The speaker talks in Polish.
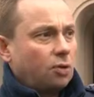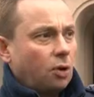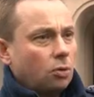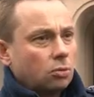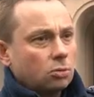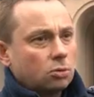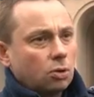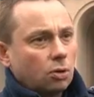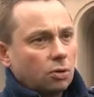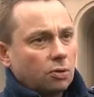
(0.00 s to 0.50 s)

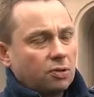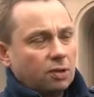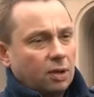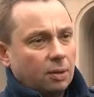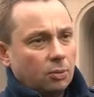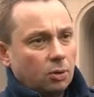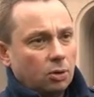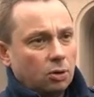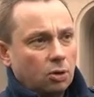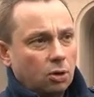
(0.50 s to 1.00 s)
Są to
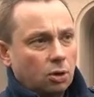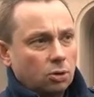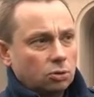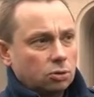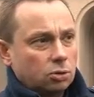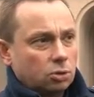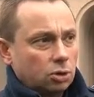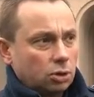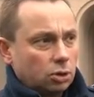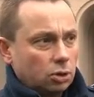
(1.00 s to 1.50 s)

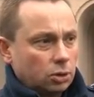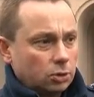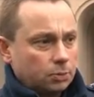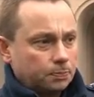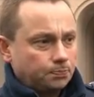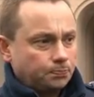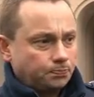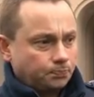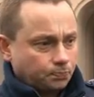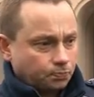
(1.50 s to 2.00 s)
samochody
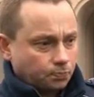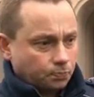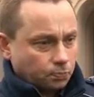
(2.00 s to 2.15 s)
mm,